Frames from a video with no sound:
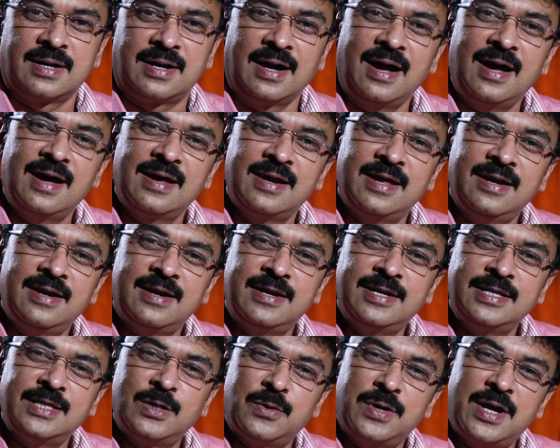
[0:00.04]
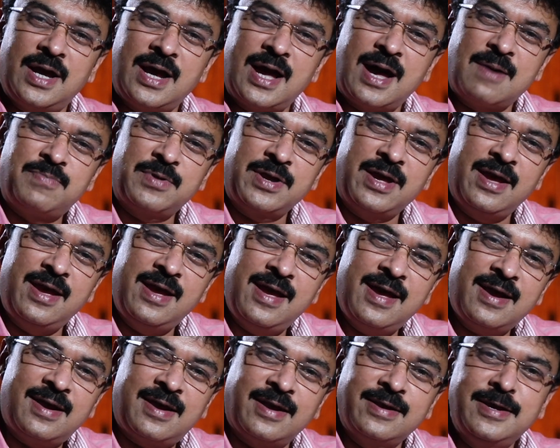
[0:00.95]
காலையில் உடனே அப்படியே
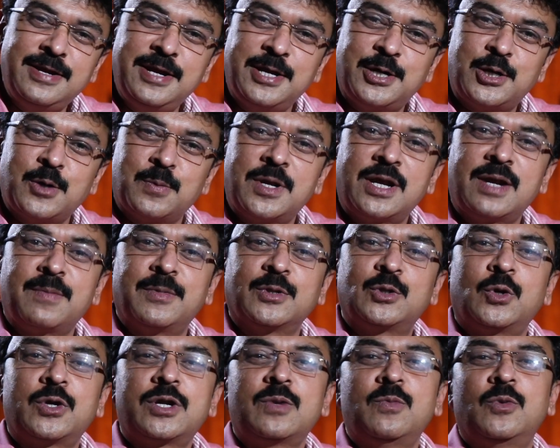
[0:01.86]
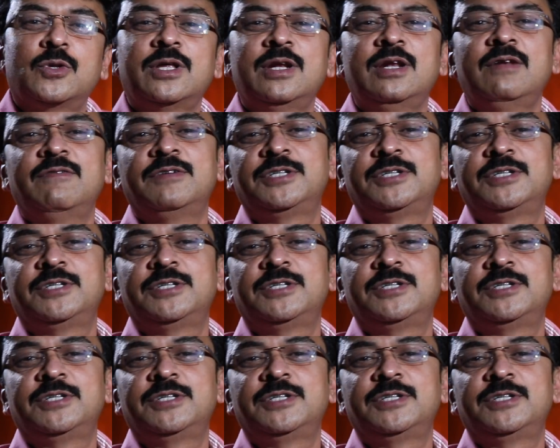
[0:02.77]
கையை நீட்டினோம்னா நம்ம தொடர முதல்